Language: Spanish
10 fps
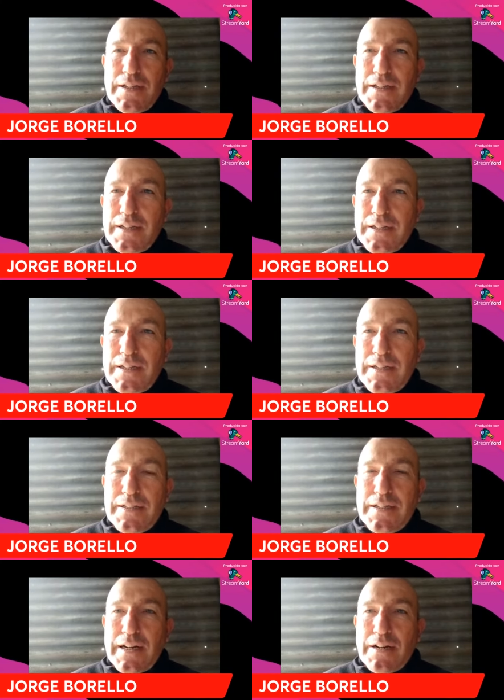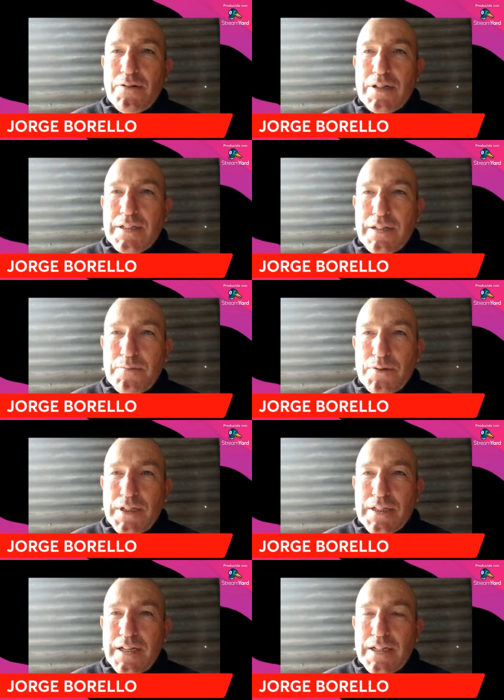Eh, se arrancó hace como
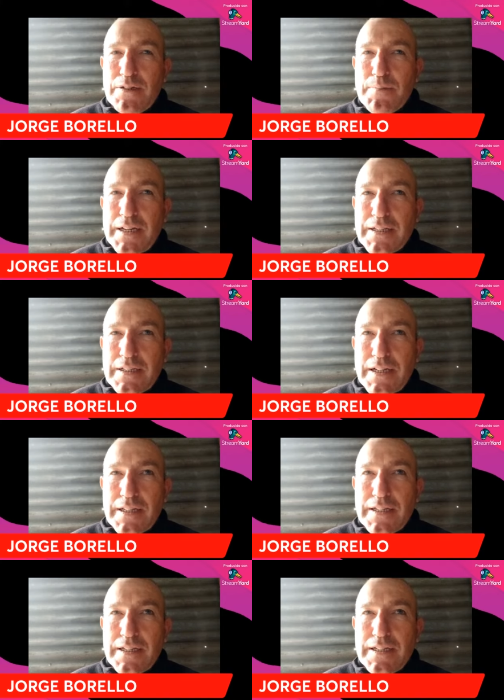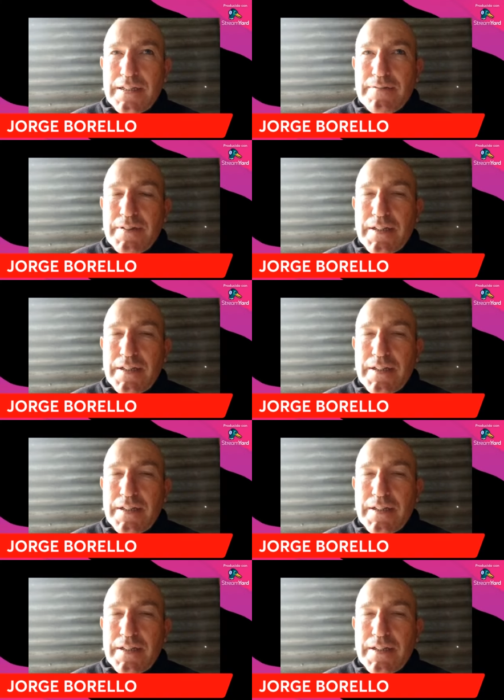10 años para tratar de,